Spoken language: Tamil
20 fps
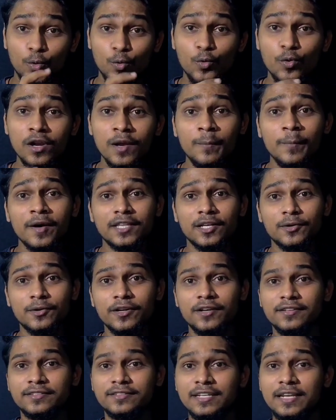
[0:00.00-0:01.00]
நூலை பார்த்தா
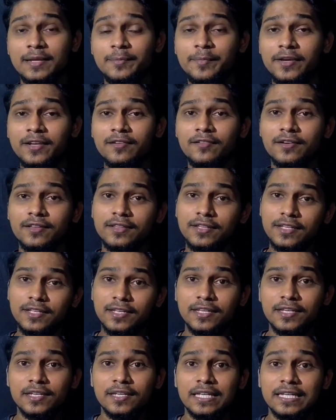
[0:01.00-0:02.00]
கூட சில பேருக்கு
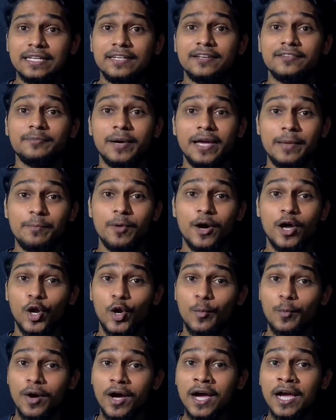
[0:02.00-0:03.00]
வந்து பயமாக
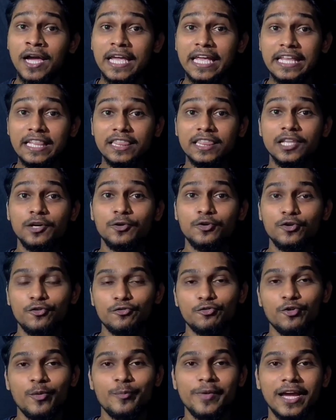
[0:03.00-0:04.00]
இருக்குமா இந்த
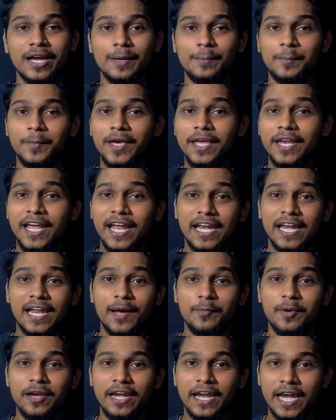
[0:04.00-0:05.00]
ஒரு ஃபோபியாவுக்கு பேர்
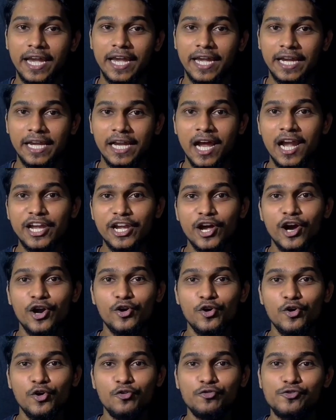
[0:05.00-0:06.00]
என்ன அப்படின்னு கேட்டிங்கன்னா
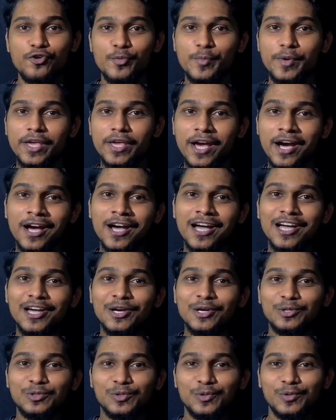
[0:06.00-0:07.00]
லினானோ ஃபோபியா
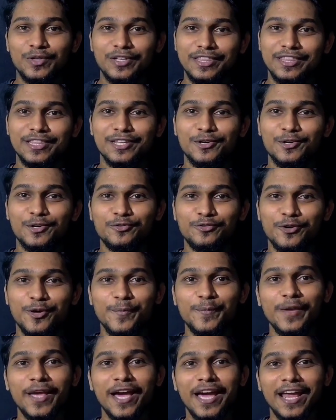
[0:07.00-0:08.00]
ஸோ இந்த ஒரு
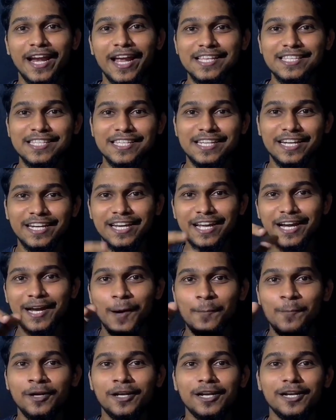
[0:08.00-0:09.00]
ஃபோபியா இருக்காச்சும் இருக்குன்னா
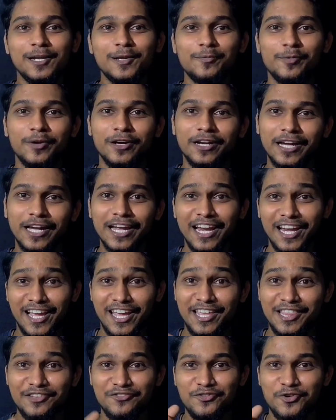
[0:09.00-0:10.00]
கமெண்ட்டில் லீவ் பண்ணுங்கள்
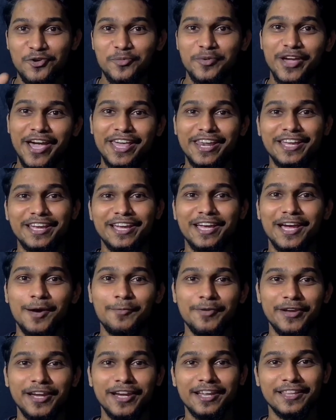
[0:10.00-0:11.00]
எனக்கு இந்த ஃபோபியா இருக்குது
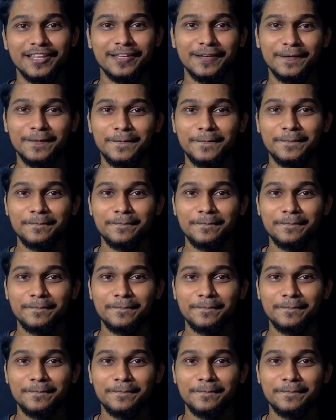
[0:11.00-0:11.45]
அப்படின்றத